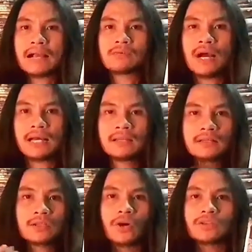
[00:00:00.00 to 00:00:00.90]
มากกว่า
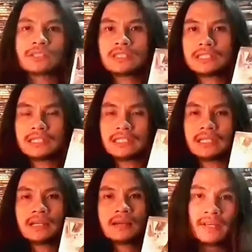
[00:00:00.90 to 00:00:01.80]
ตอนอื่
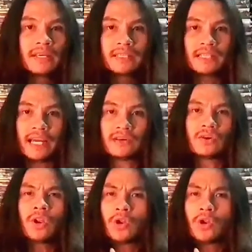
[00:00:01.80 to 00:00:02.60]
นๆ ยังไงก็